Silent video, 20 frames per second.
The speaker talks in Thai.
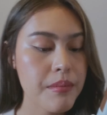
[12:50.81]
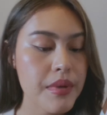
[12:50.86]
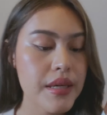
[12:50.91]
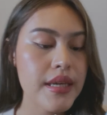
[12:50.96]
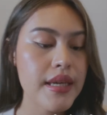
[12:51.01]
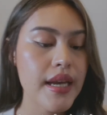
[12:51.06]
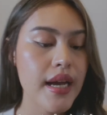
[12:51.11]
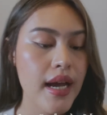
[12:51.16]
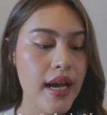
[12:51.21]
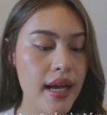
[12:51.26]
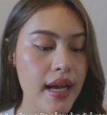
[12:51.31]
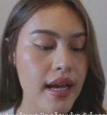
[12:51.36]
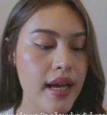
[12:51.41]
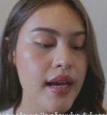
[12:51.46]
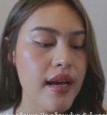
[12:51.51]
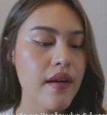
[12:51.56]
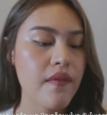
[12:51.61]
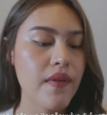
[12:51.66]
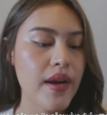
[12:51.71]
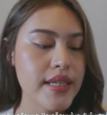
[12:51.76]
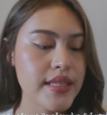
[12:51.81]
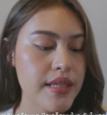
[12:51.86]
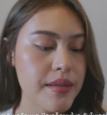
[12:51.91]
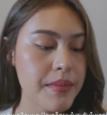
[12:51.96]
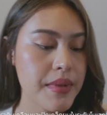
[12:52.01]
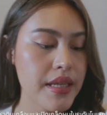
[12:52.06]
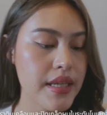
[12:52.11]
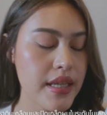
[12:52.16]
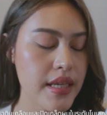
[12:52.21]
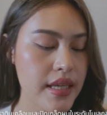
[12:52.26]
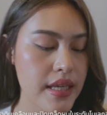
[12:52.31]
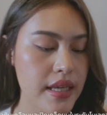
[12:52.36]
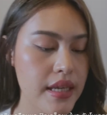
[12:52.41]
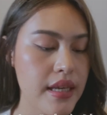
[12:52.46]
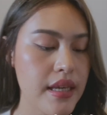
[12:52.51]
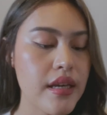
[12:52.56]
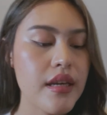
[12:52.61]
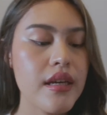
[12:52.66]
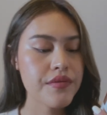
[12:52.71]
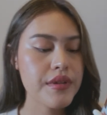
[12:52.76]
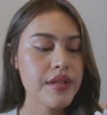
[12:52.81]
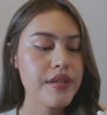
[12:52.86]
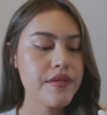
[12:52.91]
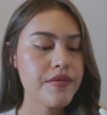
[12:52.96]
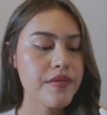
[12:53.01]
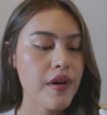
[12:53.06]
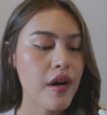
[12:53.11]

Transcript: บี ห้า วิตามิน E free